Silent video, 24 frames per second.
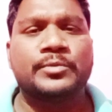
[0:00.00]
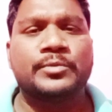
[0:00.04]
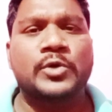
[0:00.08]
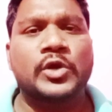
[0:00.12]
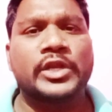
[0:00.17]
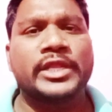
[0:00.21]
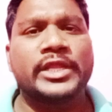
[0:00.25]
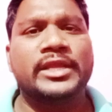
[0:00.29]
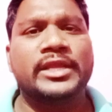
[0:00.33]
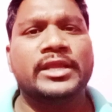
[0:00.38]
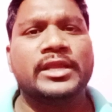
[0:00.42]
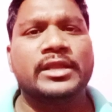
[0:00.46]

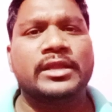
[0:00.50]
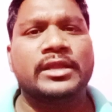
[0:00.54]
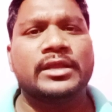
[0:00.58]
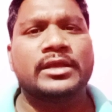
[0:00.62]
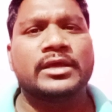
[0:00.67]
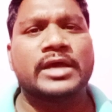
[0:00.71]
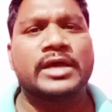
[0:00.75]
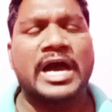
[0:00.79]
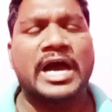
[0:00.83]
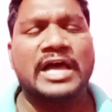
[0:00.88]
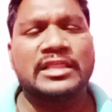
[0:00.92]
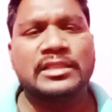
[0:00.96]
పోనీ
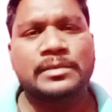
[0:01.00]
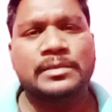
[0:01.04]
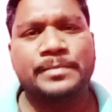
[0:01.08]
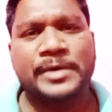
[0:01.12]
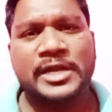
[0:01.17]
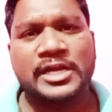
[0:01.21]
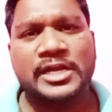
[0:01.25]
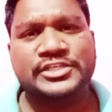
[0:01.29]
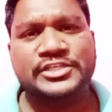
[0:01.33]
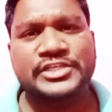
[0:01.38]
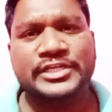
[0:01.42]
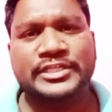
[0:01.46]
ఆది
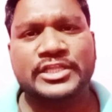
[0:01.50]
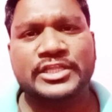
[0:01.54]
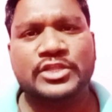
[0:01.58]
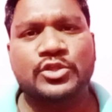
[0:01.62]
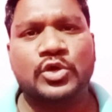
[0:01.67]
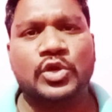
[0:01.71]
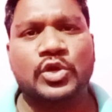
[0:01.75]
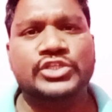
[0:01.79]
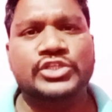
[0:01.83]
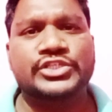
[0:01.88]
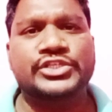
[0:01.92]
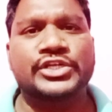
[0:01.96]
పరాశక్తి
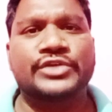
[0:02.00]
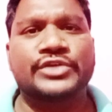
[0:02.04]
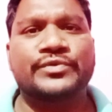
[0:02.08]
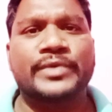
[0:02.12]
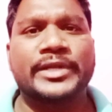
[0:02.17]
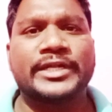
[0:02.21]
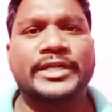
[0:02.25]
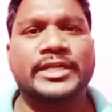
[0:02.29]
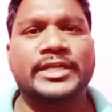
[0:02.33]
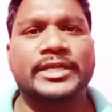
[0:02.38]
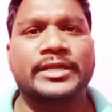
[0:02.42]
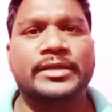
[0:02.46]
ద్వారా
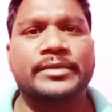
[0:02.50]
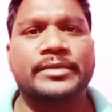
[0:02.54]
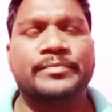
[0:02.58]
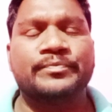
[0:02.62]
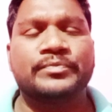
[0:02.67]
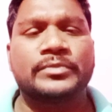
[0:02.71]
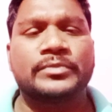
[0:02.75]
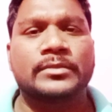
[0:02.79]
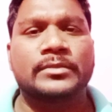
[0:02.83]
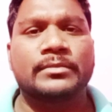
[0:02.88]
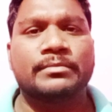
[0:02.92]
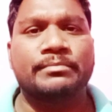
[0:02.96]
వచ్చినటువంటి
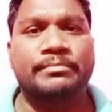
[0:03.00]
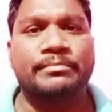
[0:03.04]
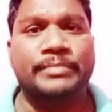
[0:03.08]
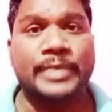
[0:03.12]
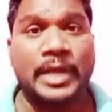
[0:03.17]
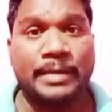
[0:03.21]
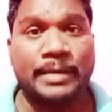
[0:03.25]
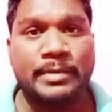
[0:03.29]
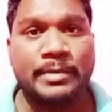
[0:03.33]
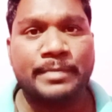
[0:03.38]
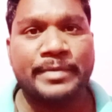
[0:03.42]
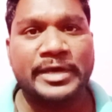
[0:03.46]

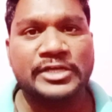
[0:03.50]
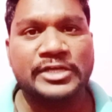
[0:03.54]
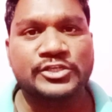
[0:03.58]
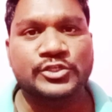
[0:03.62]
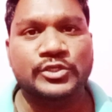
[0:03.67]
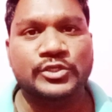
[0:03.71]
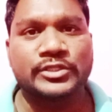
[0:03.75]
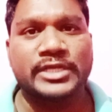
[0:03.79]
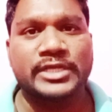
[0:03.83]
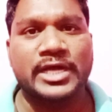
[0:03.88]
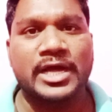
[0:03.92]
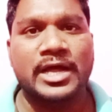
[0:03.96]
బ్రహ్మ
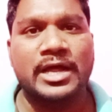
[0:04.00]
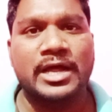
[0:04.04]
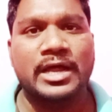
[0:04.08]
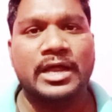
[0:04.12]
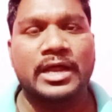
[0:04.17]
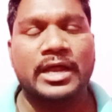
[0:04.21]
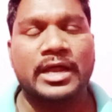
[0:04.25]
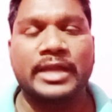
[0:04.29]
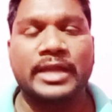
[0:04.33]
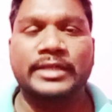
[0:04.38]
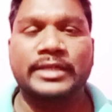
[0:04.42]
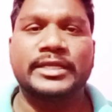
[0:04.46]
పరిశుద్ధ
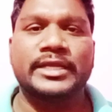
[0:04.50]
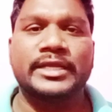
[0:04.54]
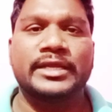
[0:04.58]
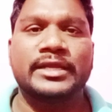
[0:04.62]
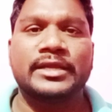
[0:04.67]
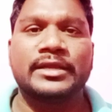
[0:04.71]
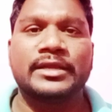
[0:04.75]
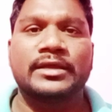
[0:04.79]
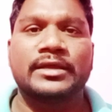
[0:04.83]
అంటే